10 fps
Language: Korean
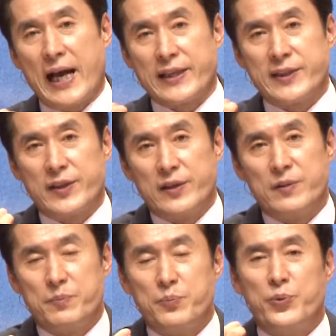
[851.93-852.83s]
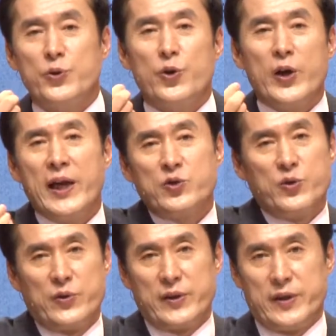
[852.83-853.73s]
가치를 부여해
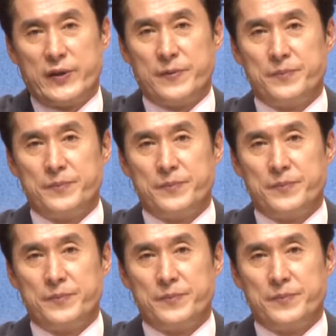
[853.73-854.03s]
주는 거예요.